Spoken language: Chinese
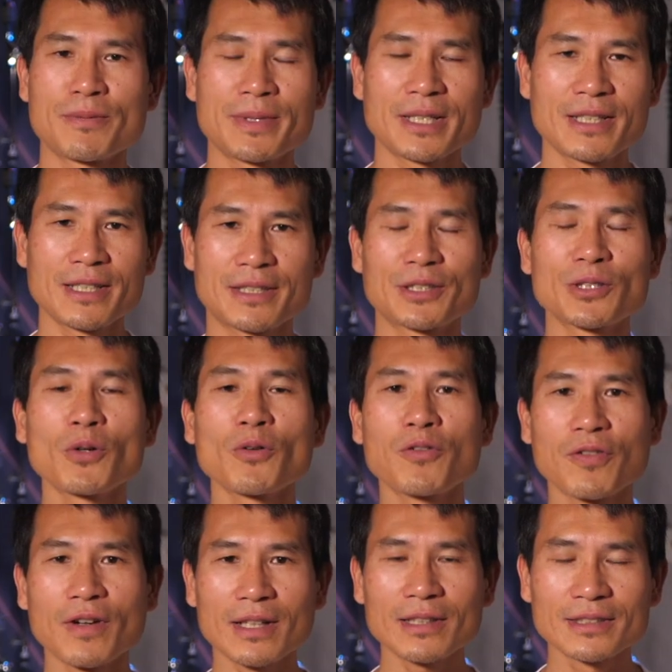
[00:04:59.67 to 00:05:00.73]
media 都
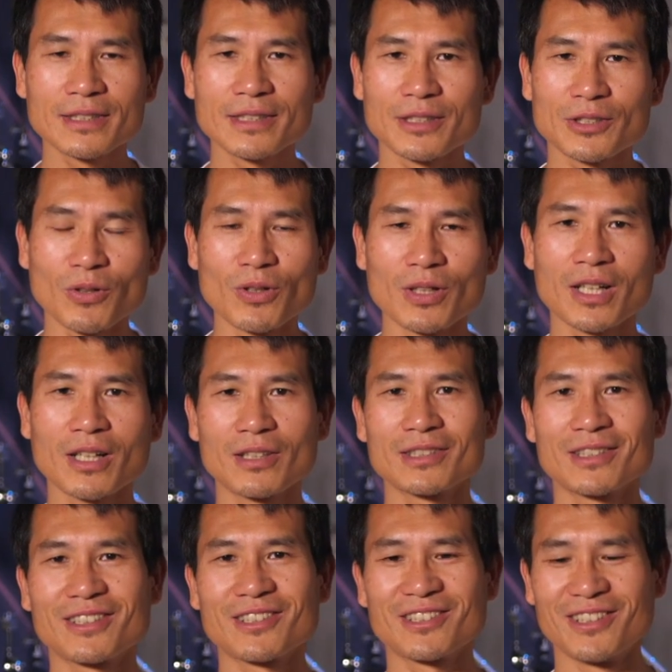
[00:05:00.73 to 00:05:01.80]
发了这个通告，
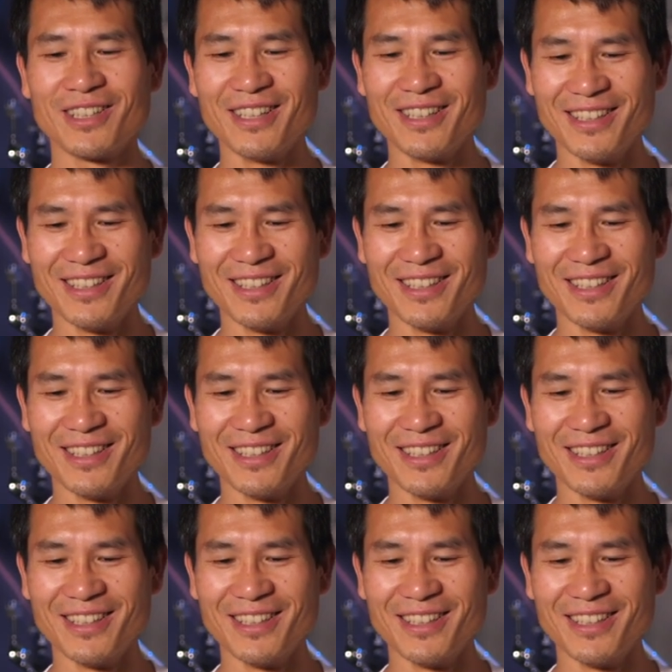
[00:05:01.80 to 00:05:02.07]
然后